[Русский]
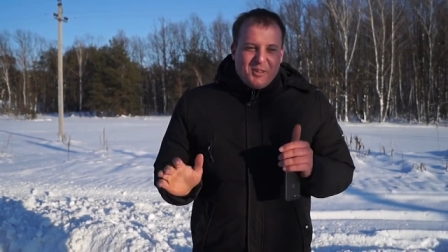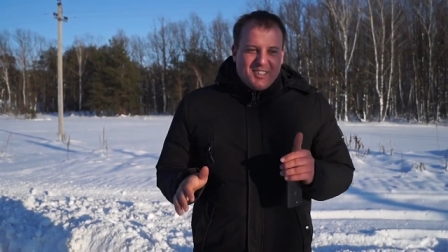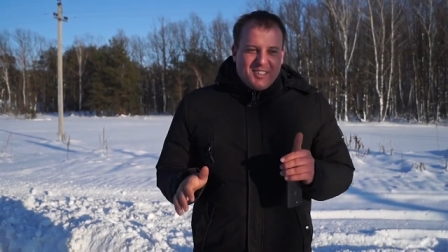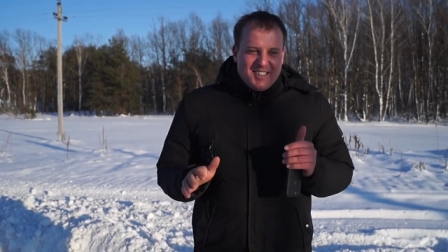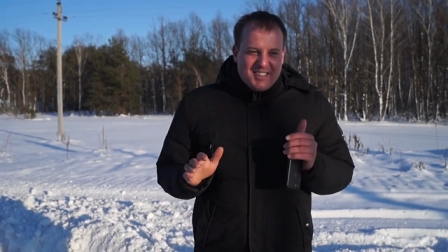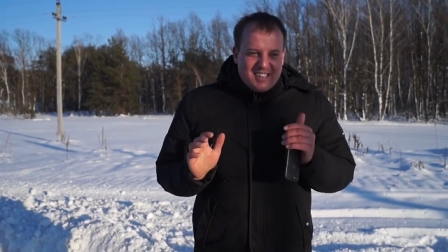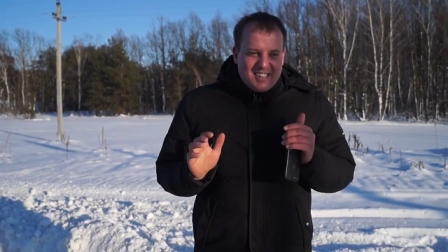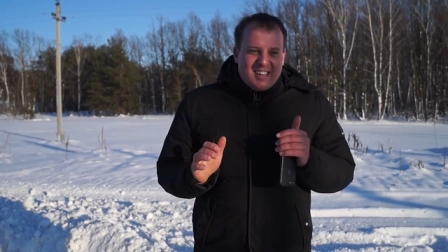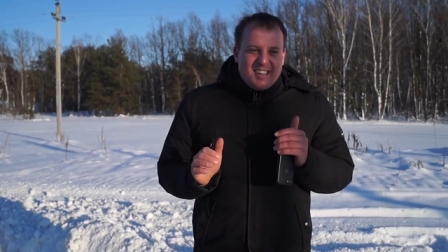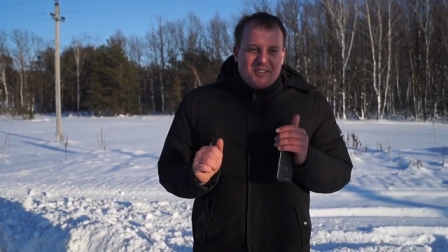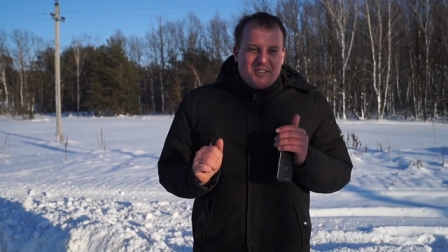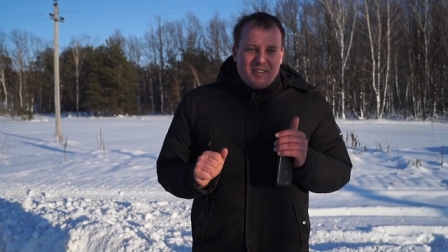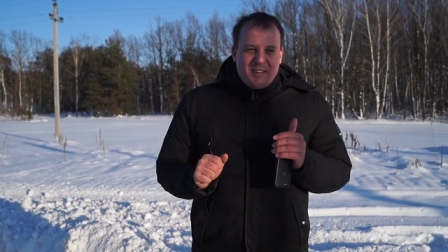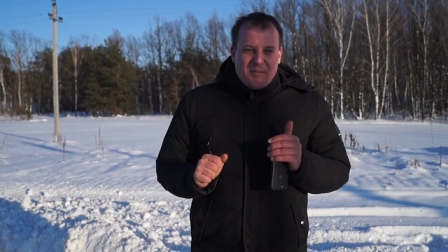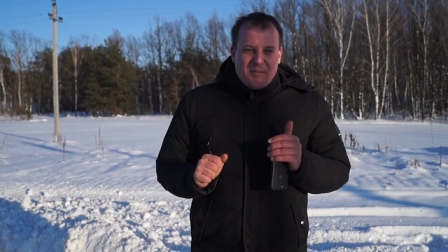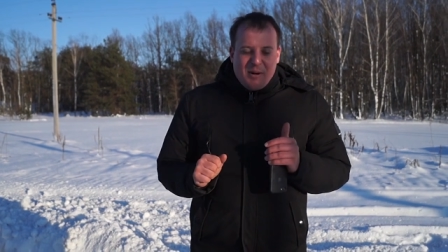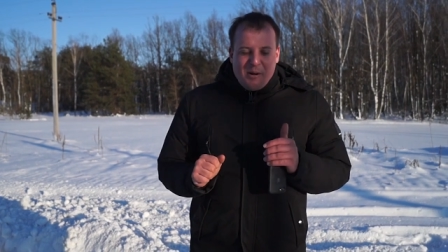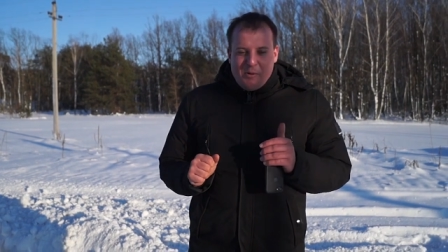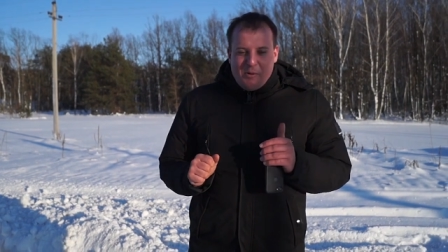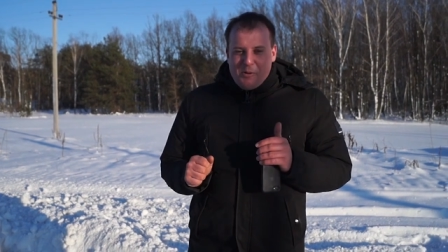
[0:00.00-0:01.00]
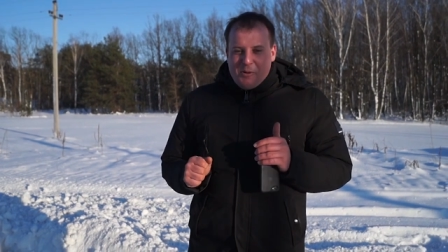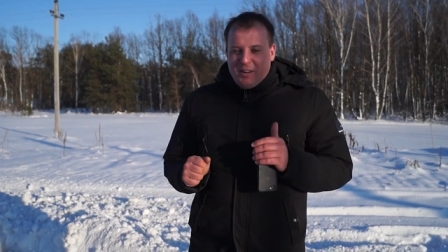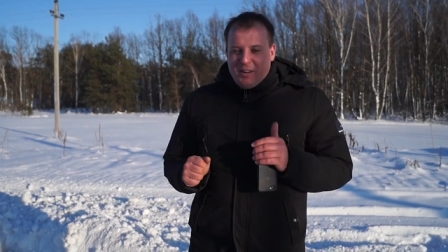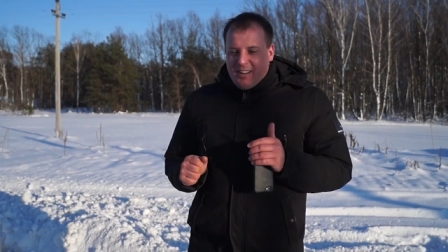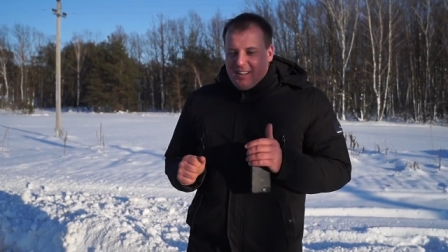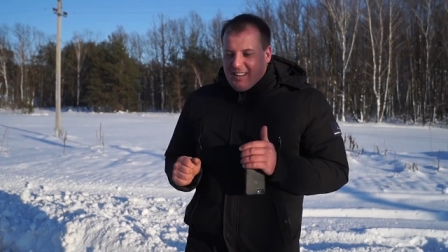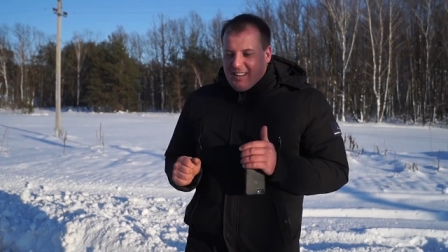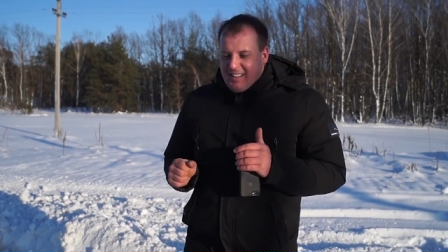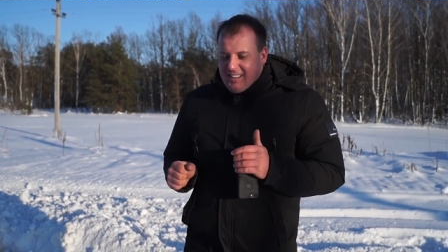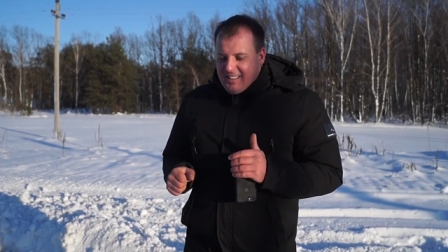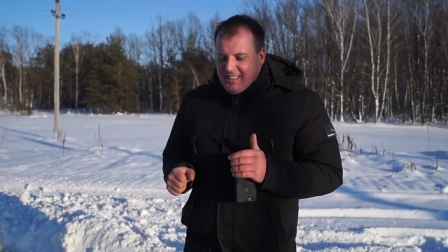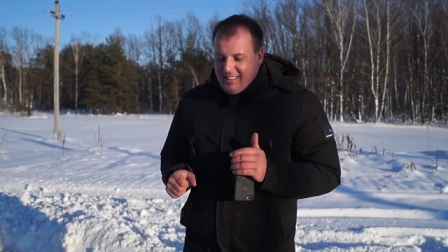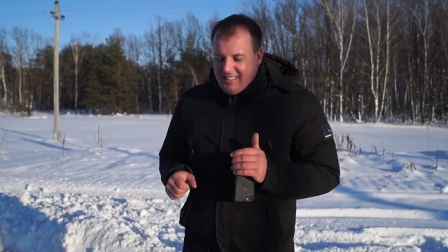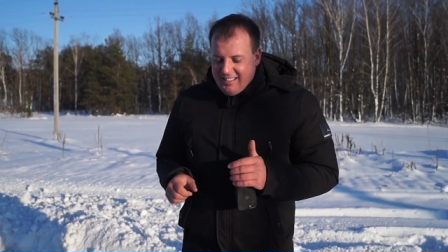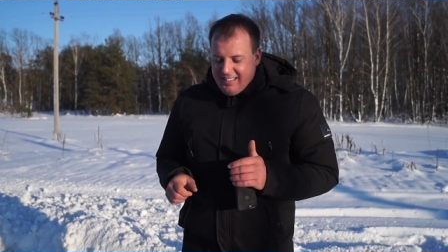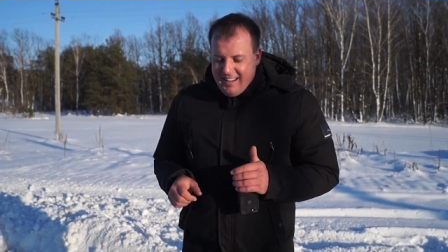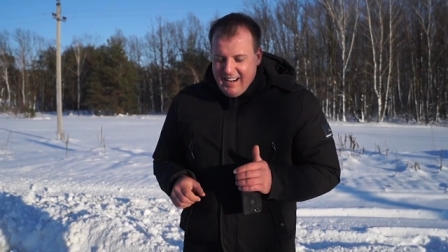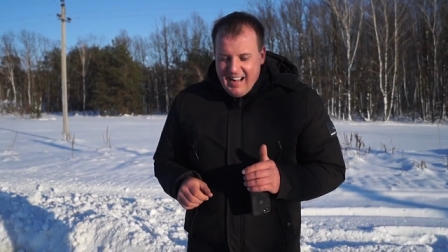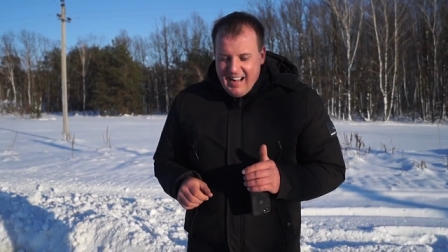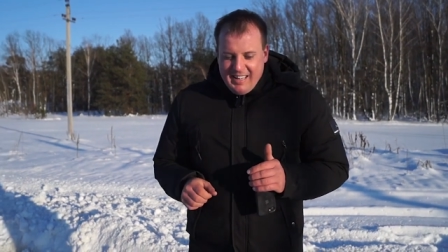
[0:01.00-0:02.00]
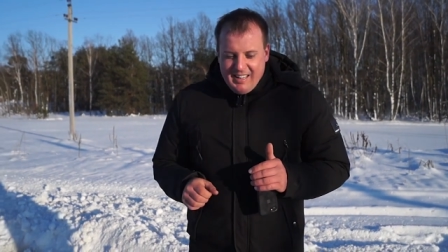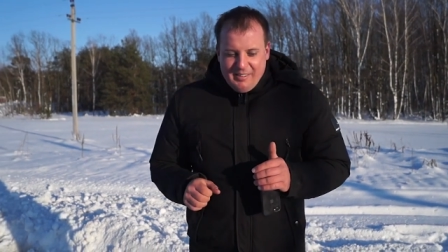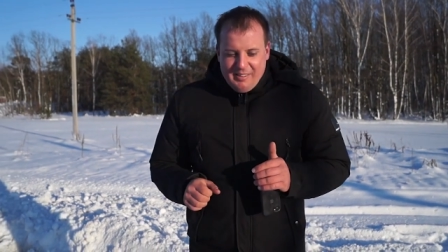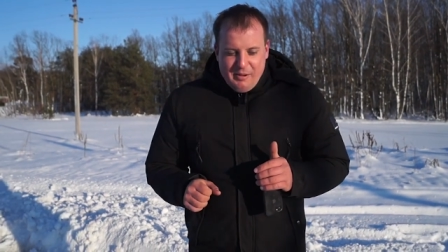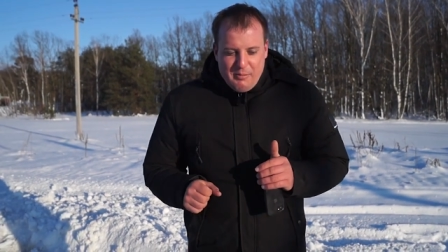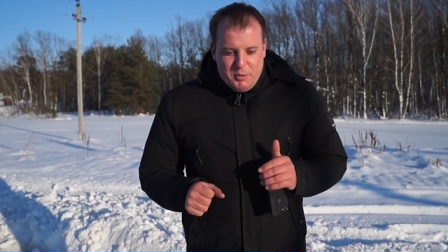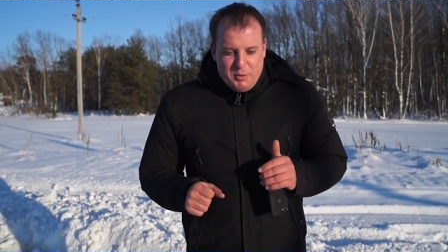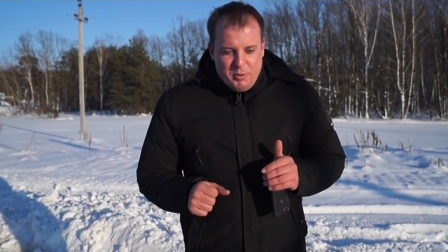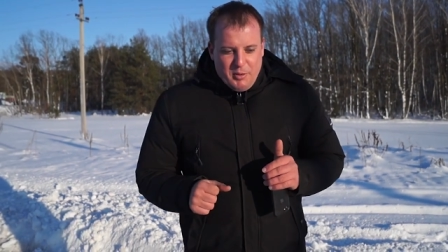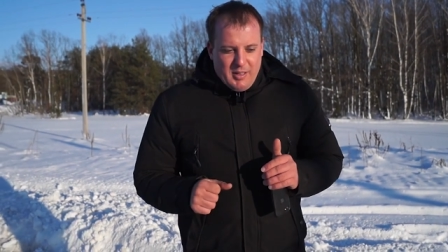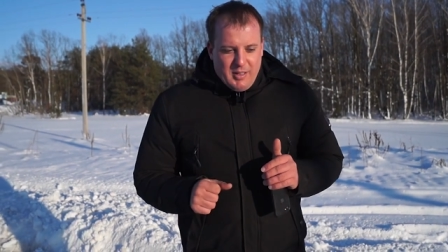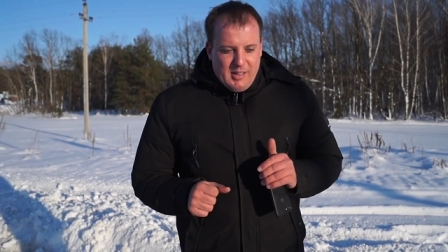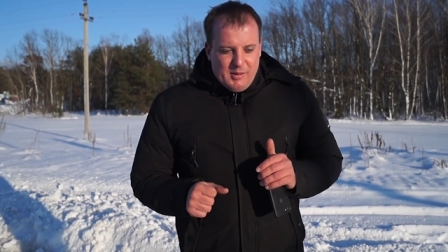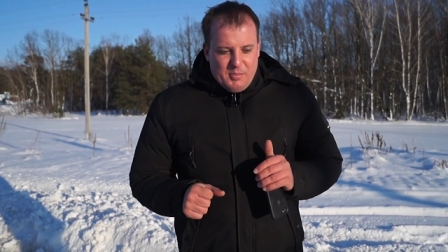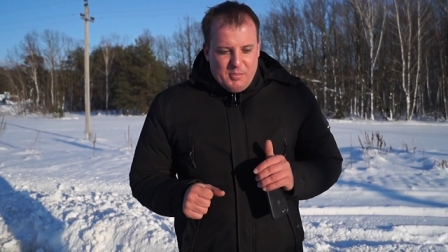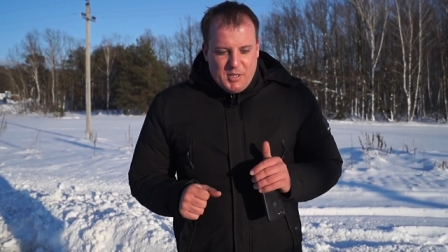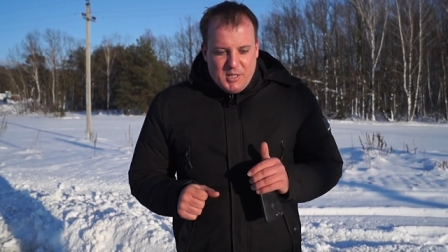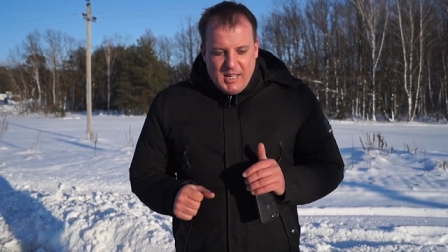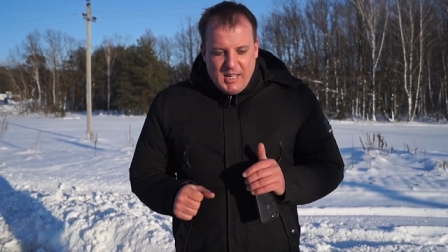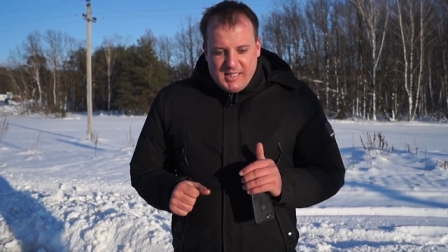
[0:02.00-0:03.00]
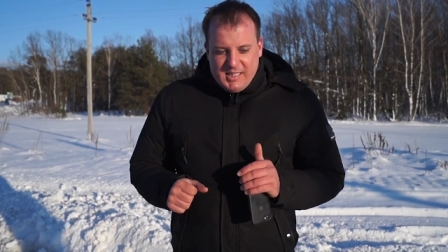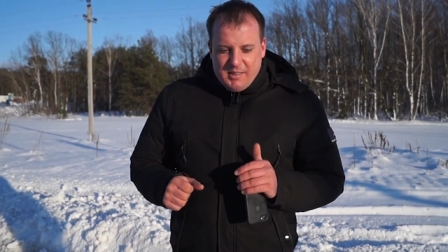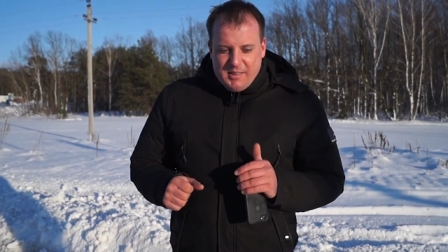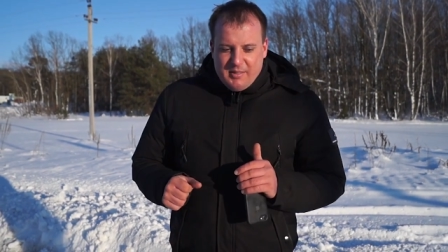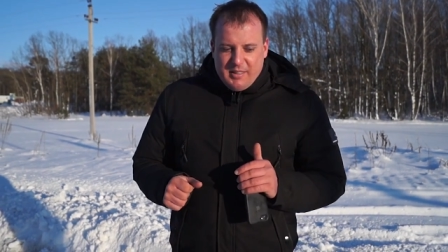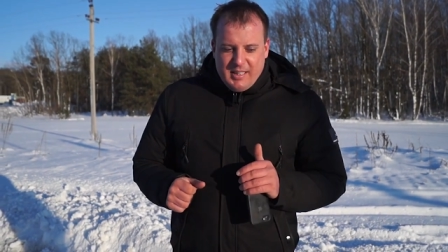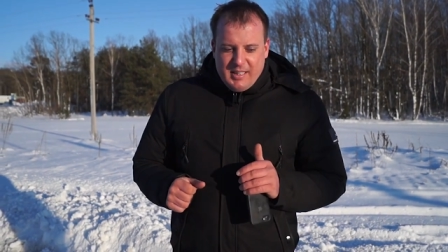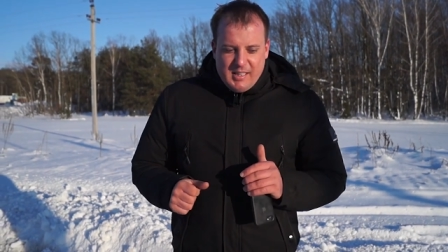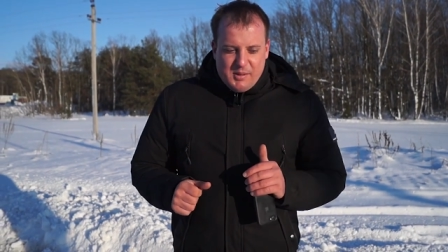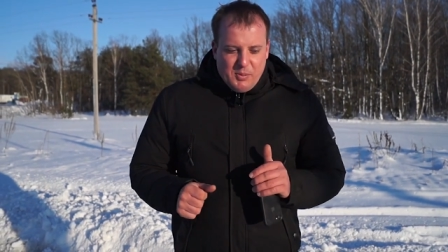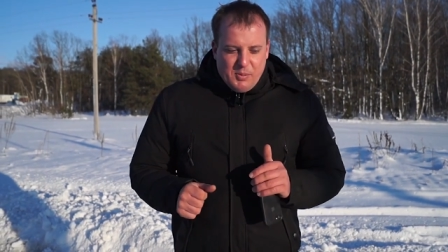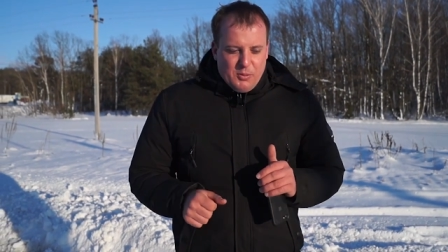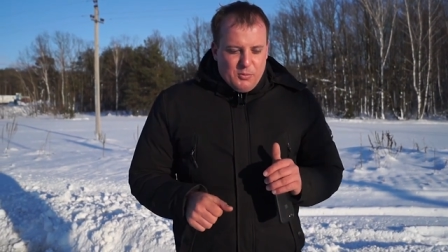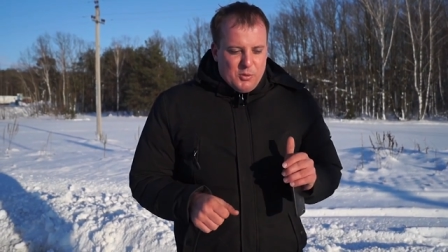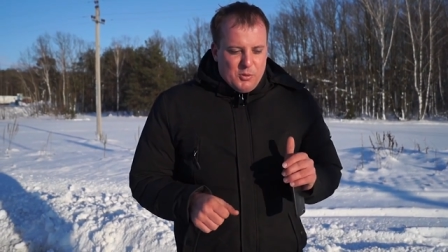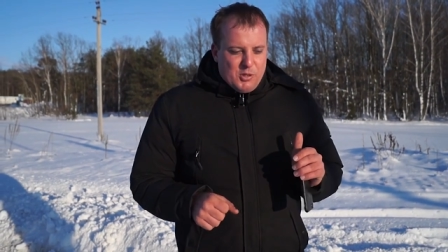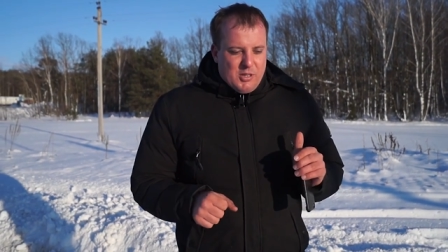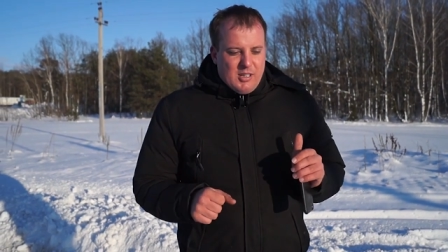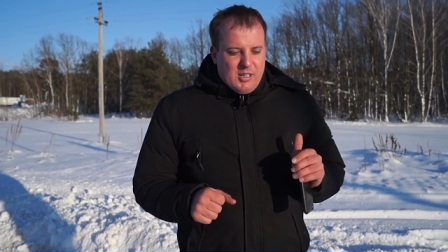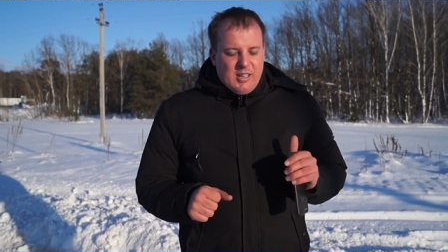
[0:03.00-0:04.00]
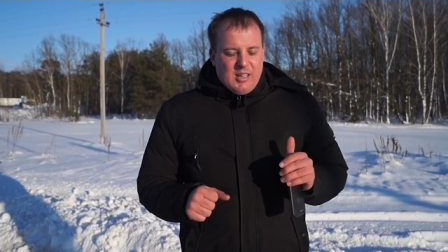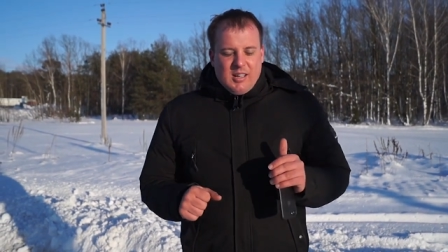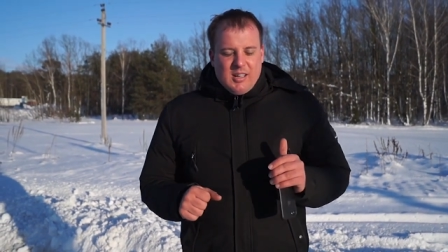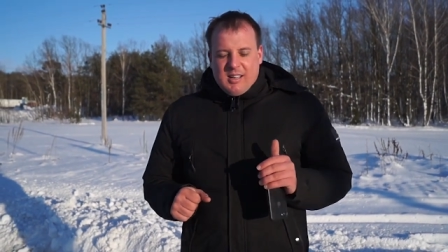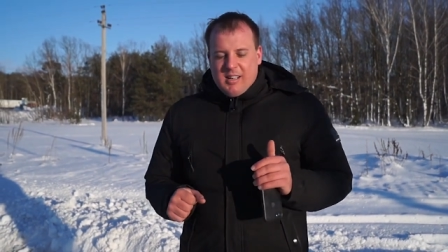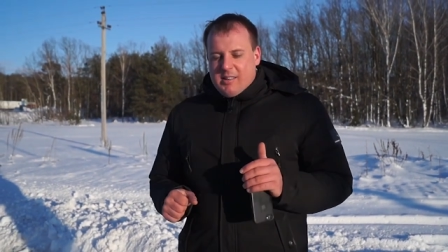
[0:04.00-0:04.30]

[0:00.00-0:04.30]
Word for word: К сожалению, не могу заранее вам чего-то обещать, говорить, потому что,